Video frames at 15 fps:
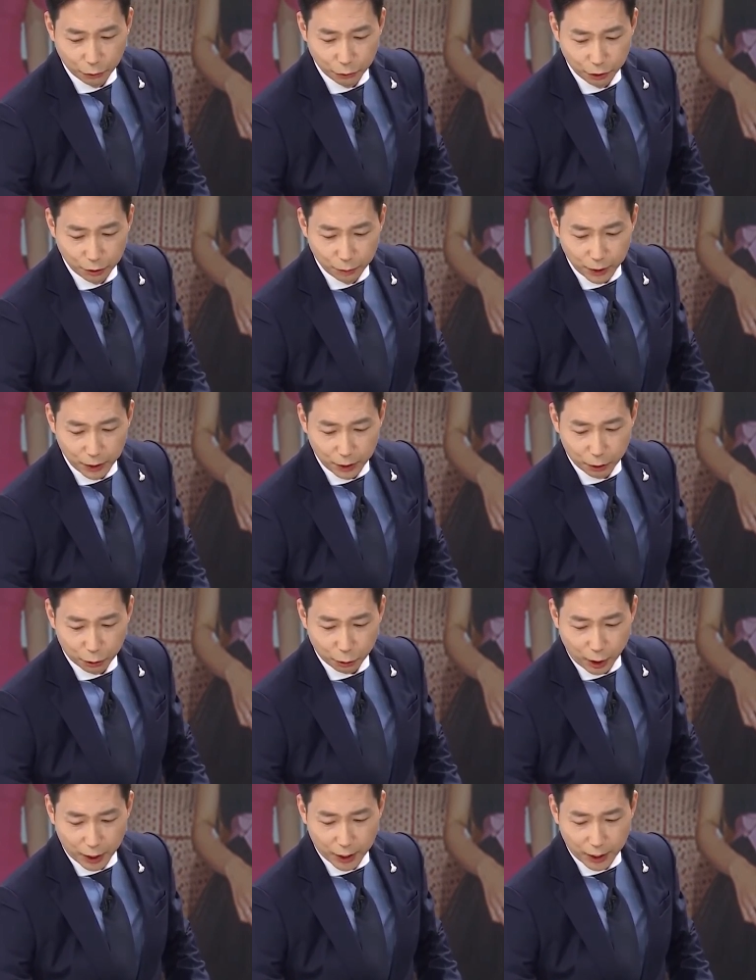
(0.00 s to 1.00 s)
구름이
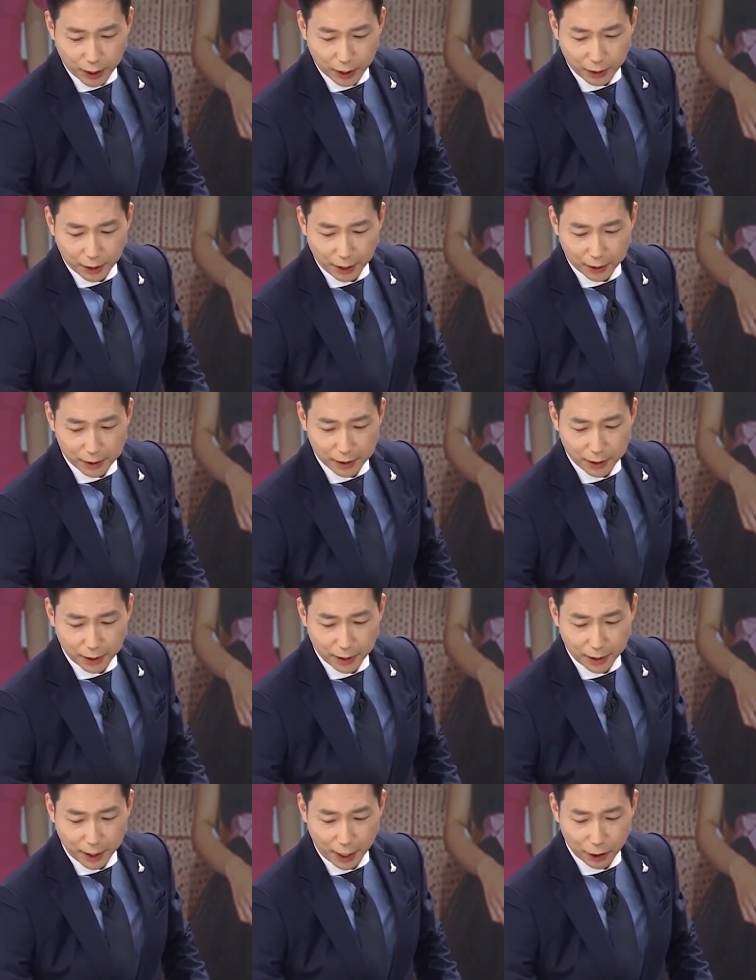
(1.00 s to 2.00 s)
쫙 낀
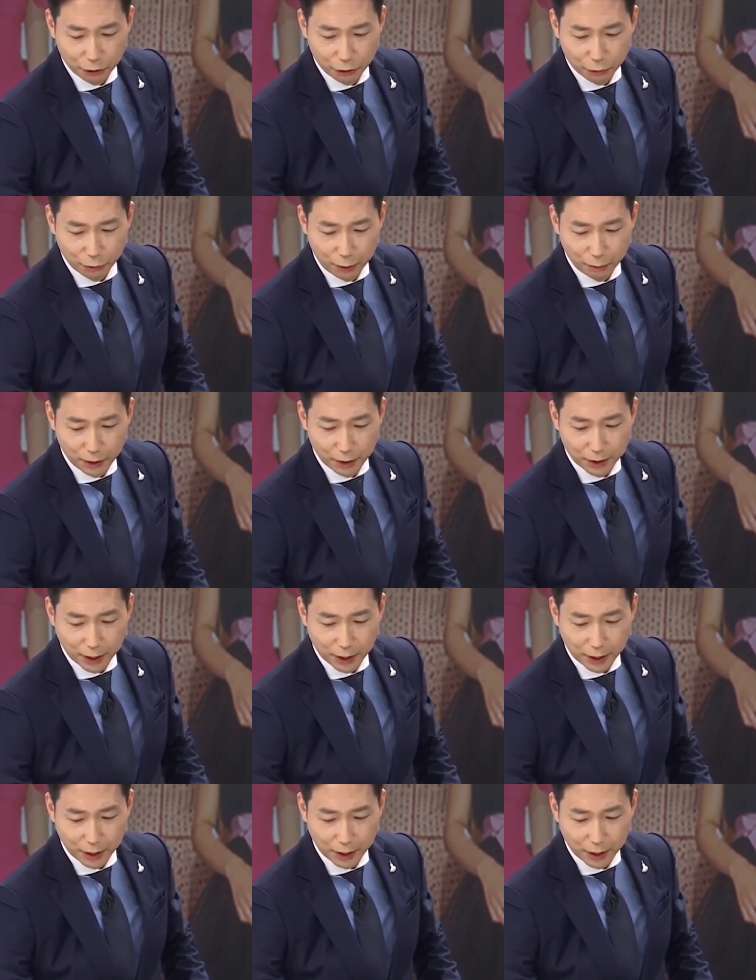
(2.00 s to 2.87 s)
햇살 한 줌 없는